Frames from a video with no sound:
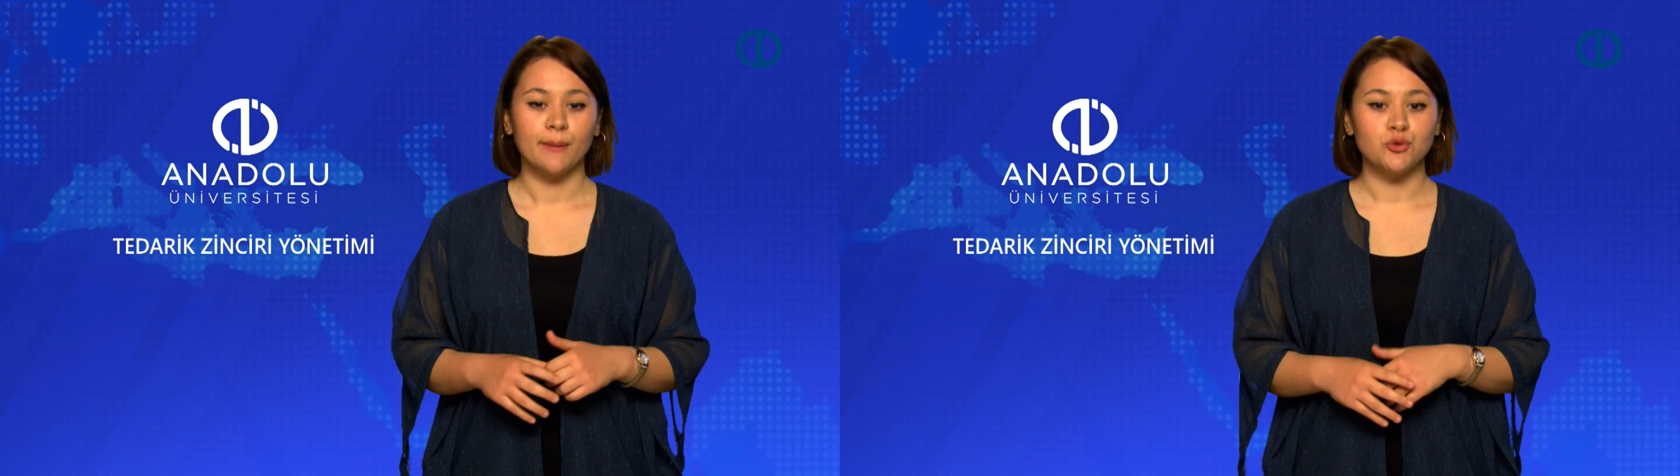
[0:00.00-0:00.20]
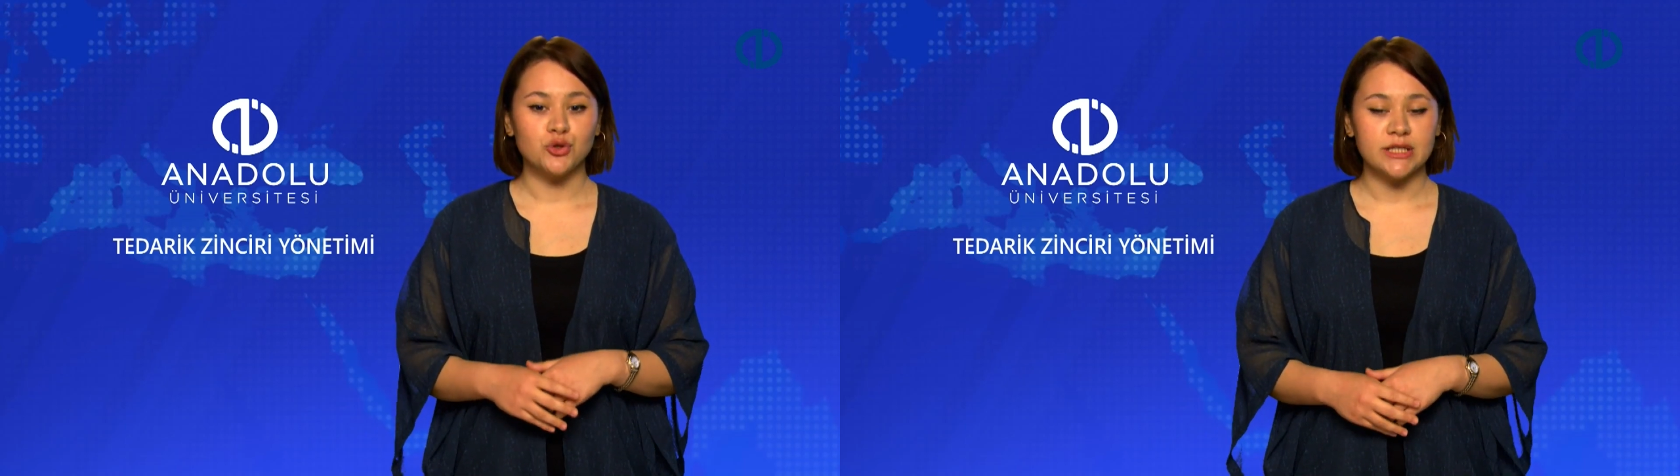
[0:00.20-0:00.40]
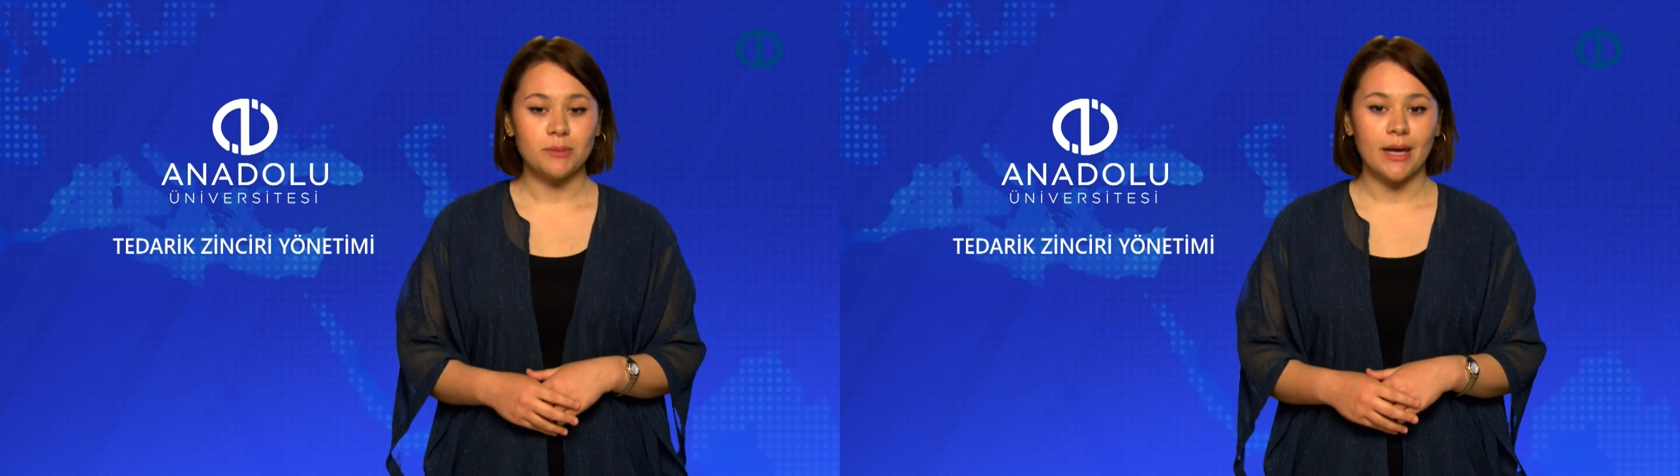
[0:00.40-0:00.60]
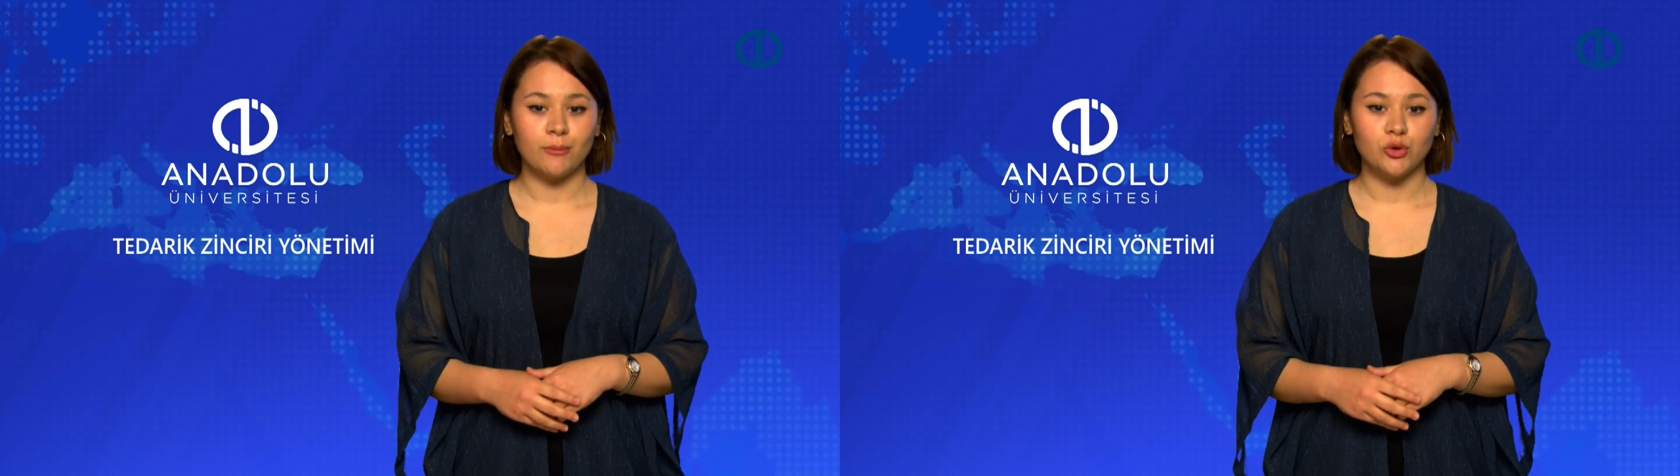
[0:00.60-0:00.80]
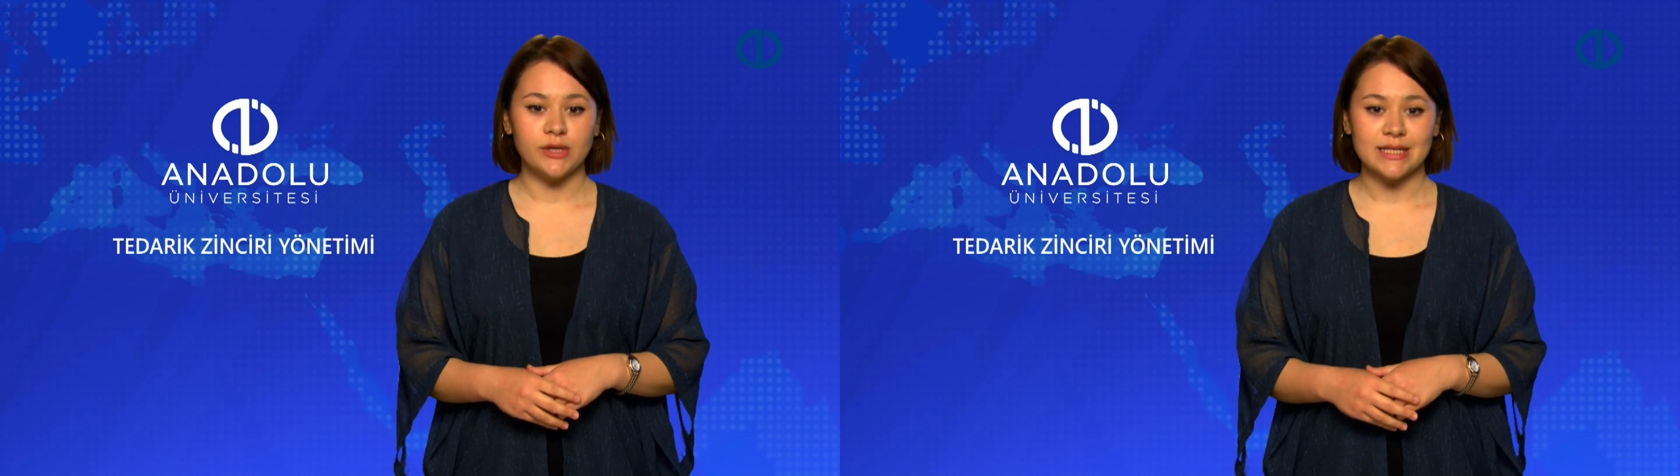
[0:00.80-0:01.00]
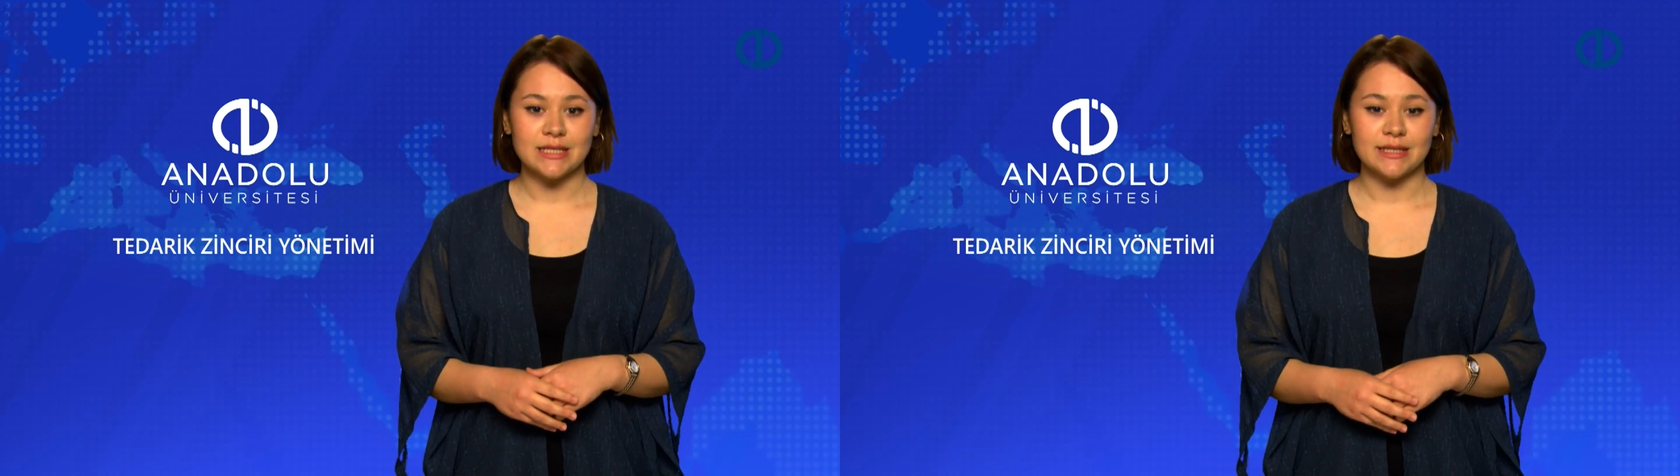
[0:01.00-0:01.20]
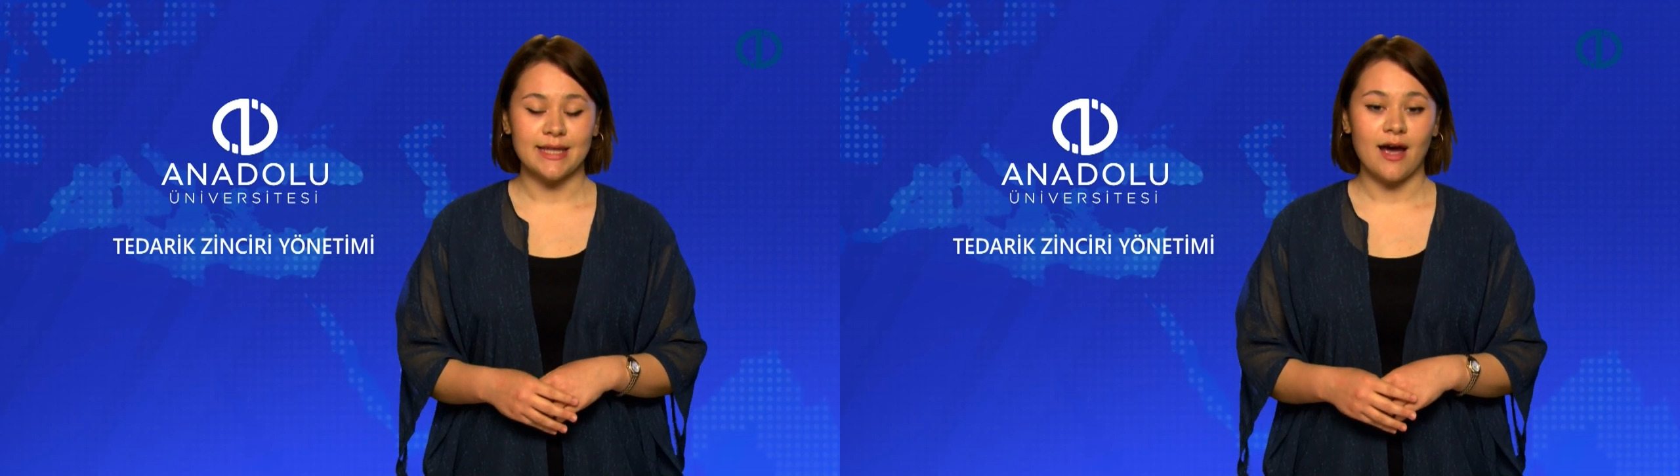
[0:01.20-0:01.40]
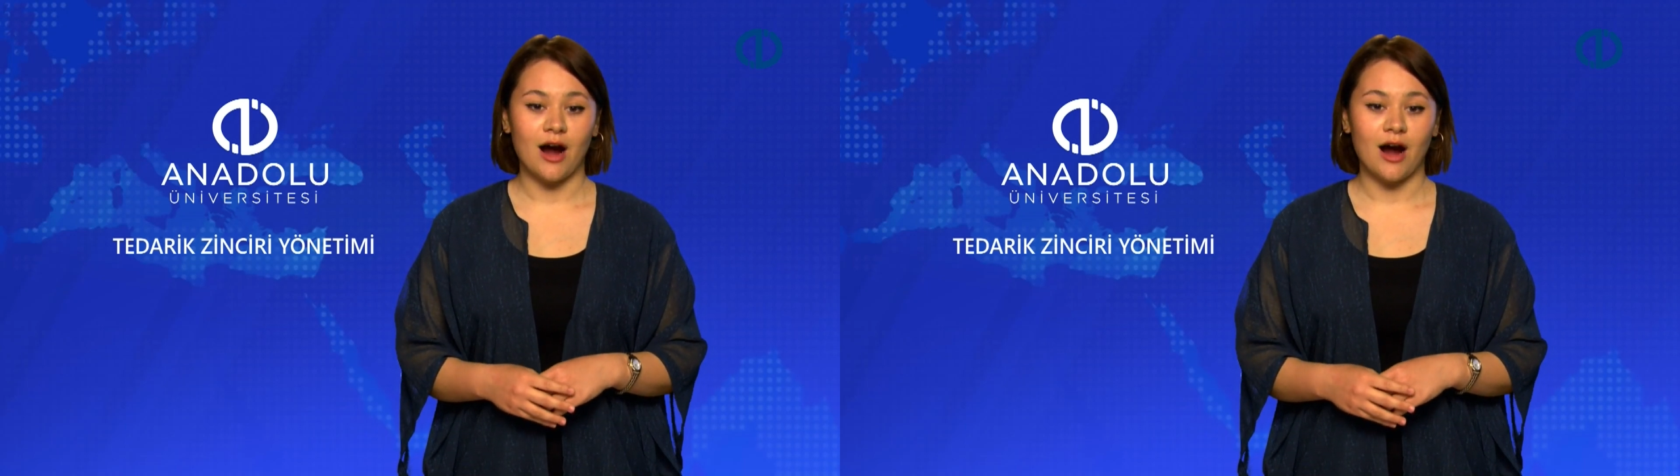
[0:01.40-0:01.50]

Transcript: müşteri memnuniyetinde